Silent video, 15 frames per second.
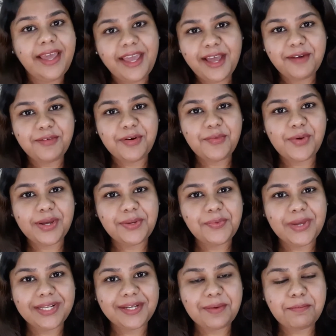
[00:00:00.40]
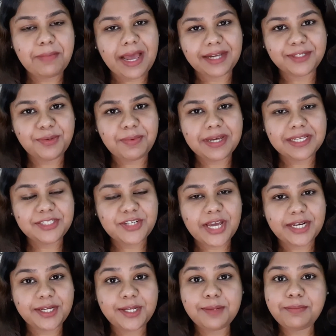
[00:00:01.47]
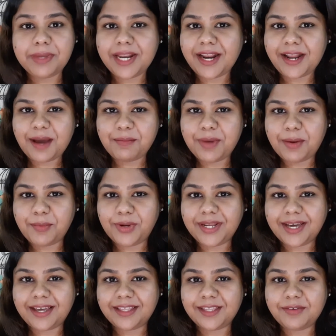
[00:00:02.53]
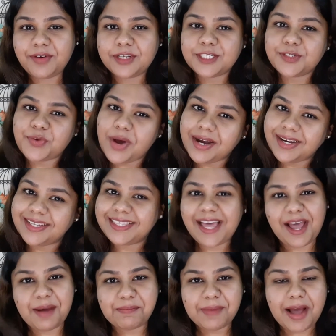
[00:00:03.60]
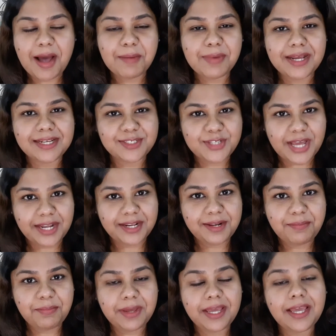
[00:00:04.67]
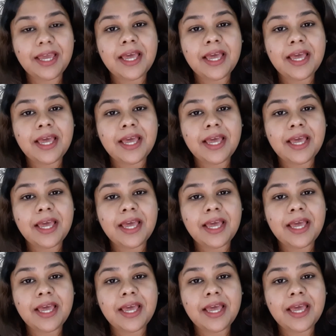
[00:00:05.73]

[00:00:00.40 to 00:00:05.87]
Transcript: एवरीवन वेलकम बैक टू माय चैनल मेरा नाम है मोनिका यादव और स्वागत है आपका हमारे चैनल पे